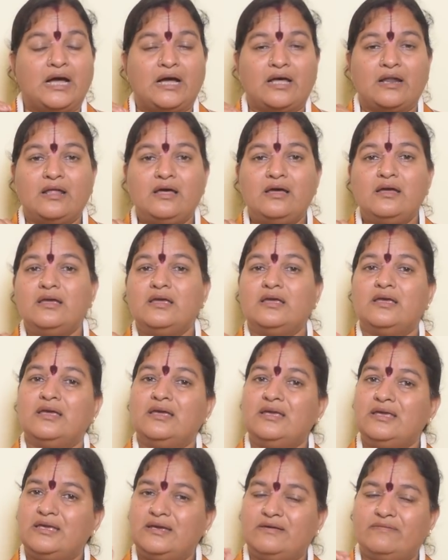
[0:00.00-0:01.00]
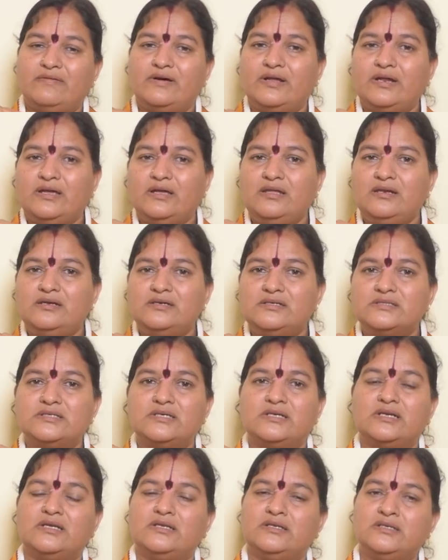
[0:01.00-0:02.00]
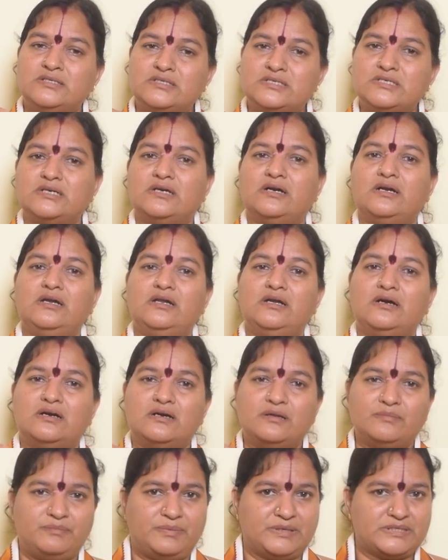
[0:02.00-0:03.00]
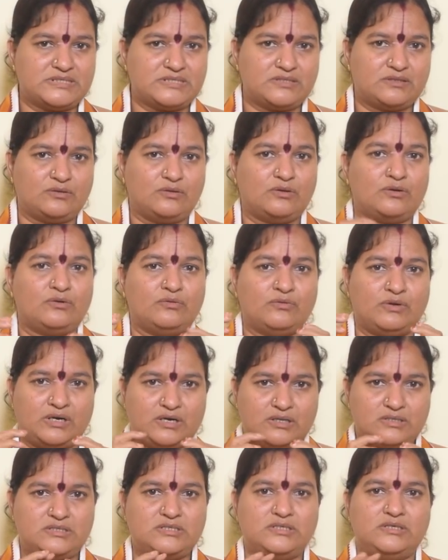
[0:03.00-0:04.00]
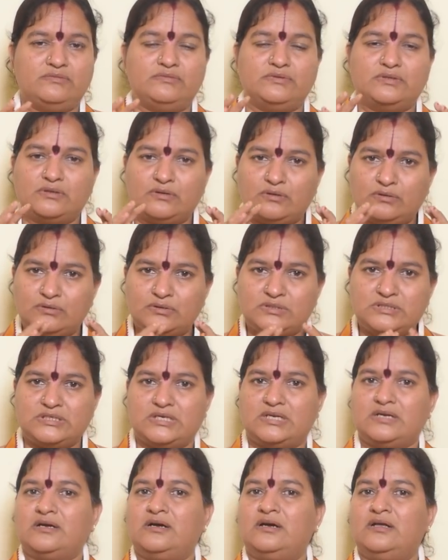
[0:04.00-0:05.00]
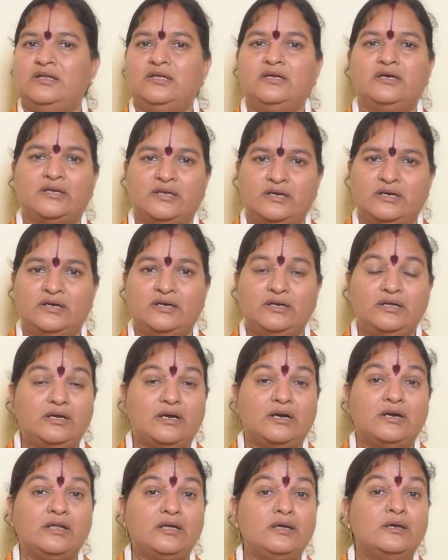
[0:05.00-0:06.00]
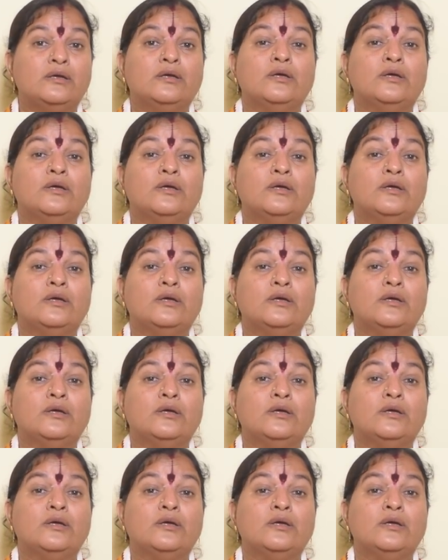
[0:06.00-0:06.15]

అలాగే ఎవరైనా సరే నిత్య కళ్యాణం పచ్చతోరణం వాళ్ళ జీవితంలో జరగాలి అని అంటే అంటే